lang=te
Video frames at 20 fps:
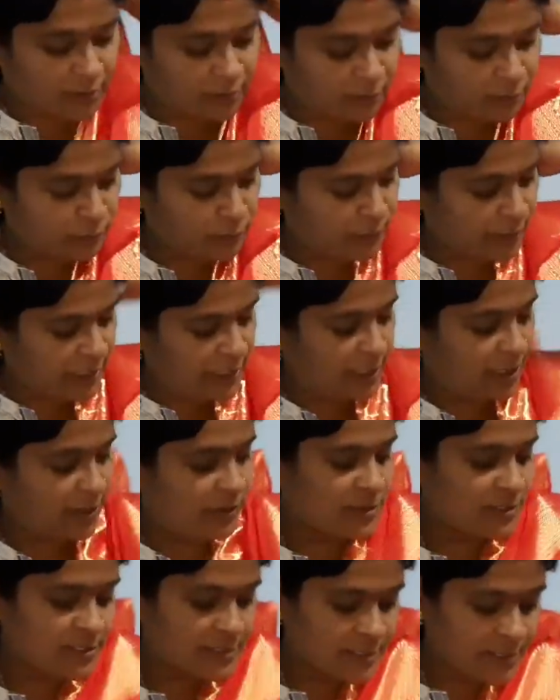కలర్ అండ్
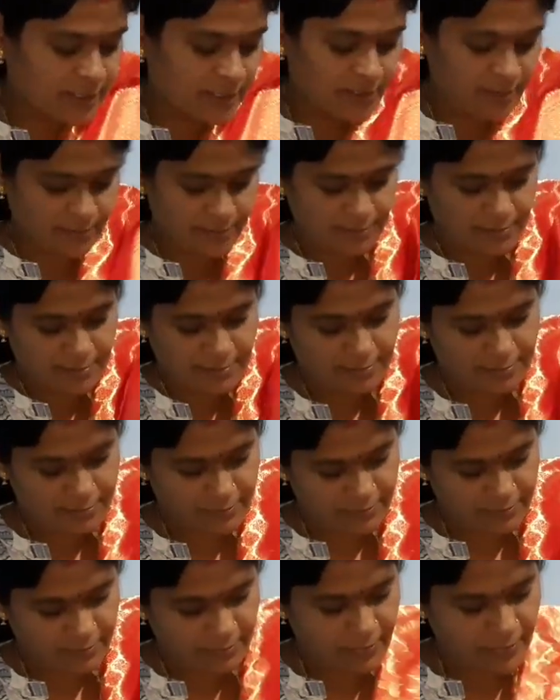గ్రీన్తో వచ్చింది నెక్స్ట్
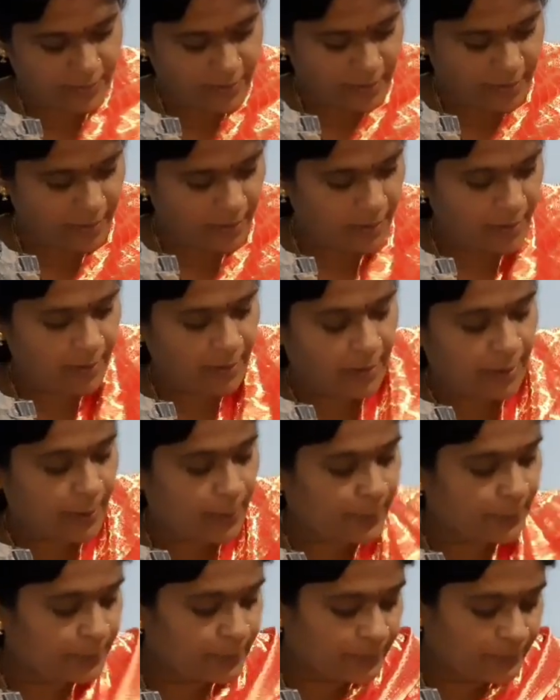వచ్చేసి ఇది ఆరెంజ్
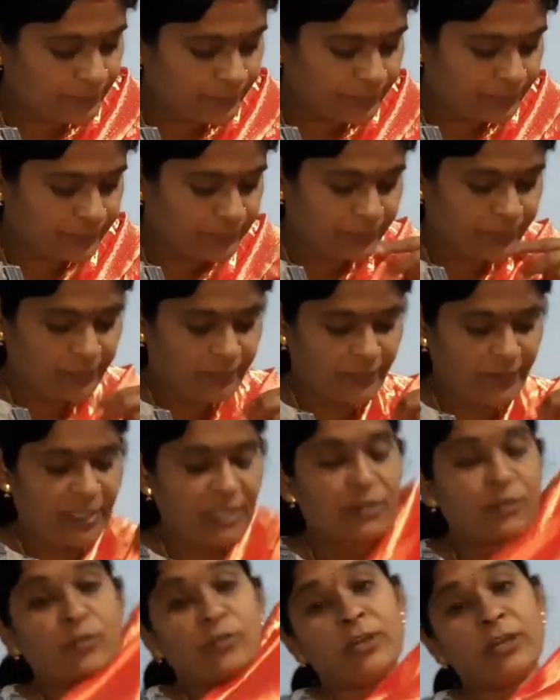కలర్ శారీ
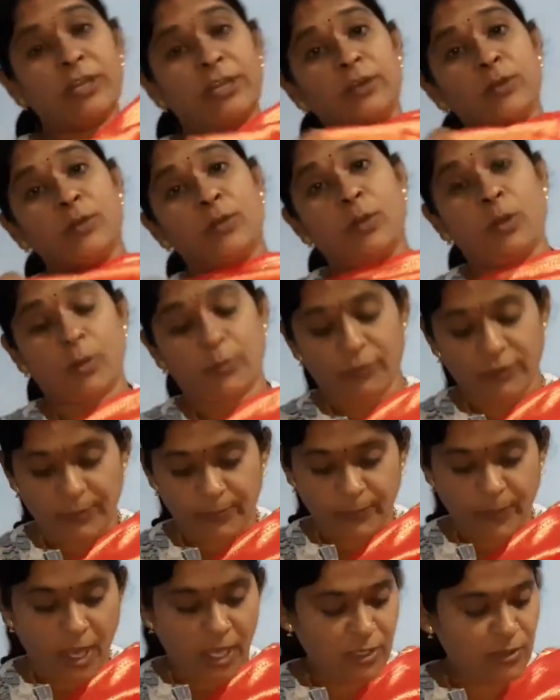ఆరెంజ్ అండ్
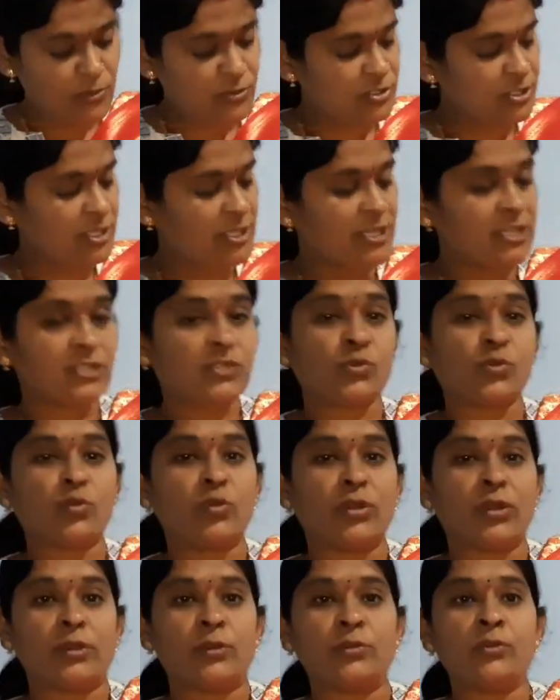
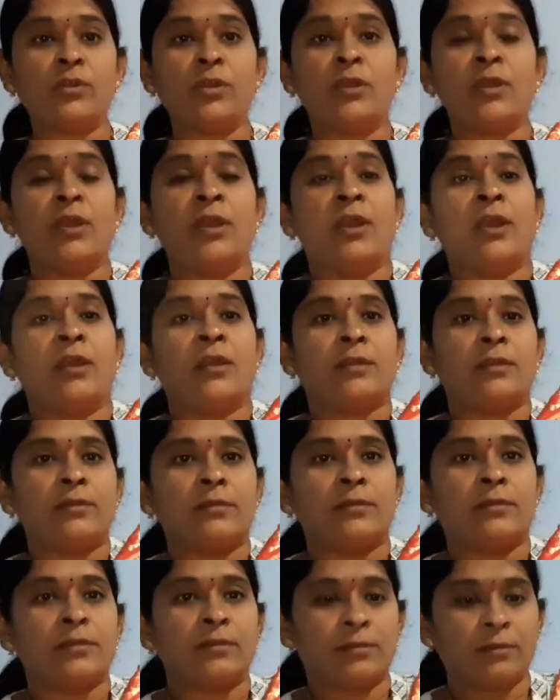గోల్డ్ అండ్ రెడ్
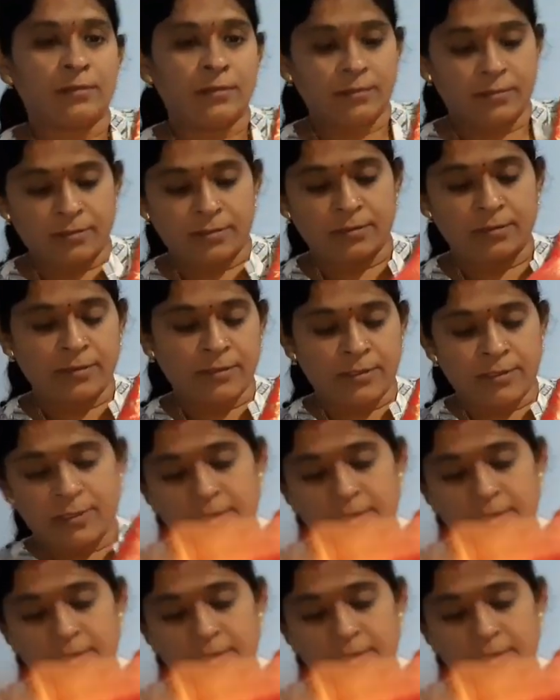కలర్ త్రీ కలర్